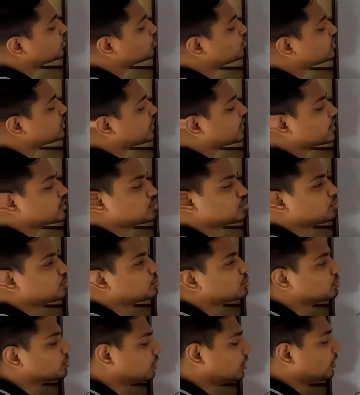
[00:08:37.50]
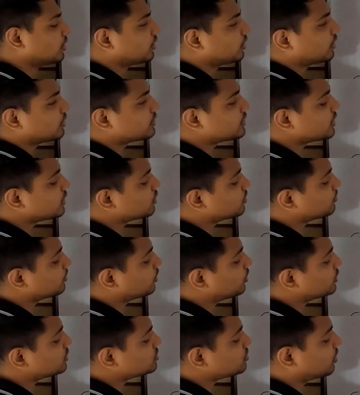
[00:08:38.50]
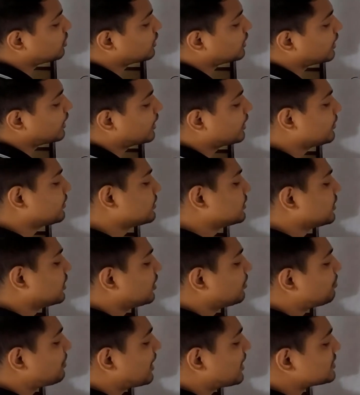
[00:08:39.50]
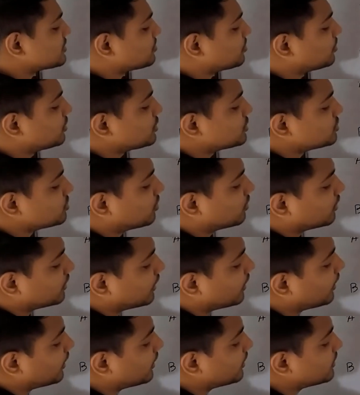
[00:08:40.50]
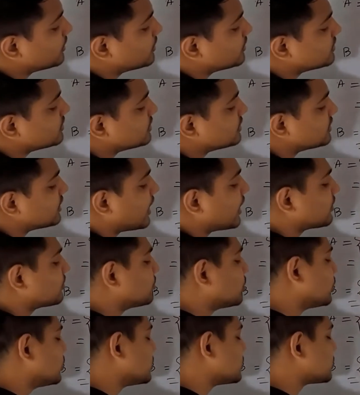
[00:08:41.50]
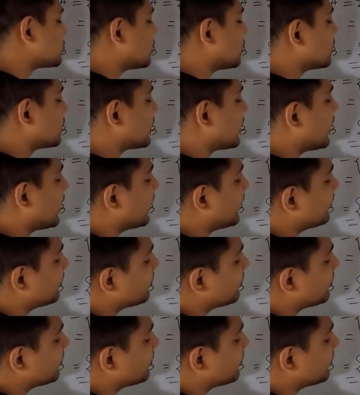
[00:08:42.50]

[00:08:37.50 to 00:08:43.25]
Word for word: দুই থেকে শুরু তিনও মৌলিক সংখ্যা পাঁচ মৌলিক সংখ্যা সাত মৌলিক সংখ্যা